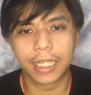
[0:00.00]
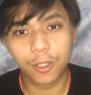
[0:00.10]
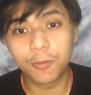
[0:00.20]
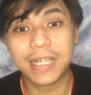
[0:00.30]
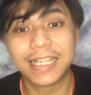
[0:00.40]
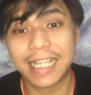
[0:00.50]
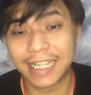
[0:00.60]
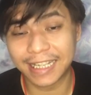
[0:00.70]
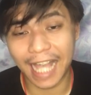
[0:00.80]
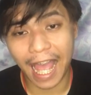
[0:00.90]
gumising
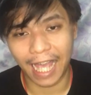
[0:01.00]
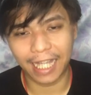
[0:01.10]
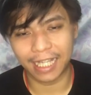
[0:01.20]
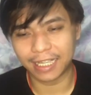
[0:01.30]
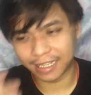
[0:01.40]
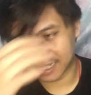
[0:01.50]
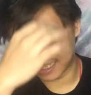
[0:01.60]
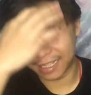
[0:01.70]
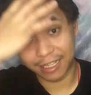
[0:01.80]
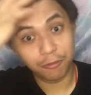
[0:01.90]
sa akin.
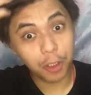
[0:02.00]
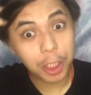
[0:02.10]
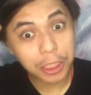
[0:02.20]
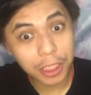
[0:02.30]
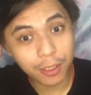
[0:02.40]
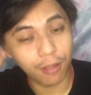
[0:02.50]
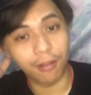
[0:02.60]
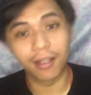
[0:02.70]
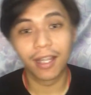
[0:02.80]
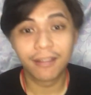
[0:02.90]
Gising
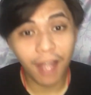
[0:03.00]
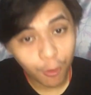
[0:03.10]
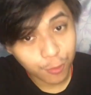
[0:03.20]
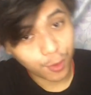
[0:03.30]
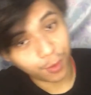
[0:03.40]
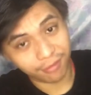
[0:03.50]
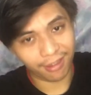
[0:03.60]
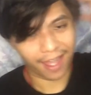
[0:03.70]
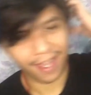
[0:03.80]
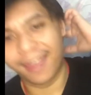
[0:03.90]
tulog. Nauntog
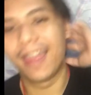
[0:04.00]
talaga.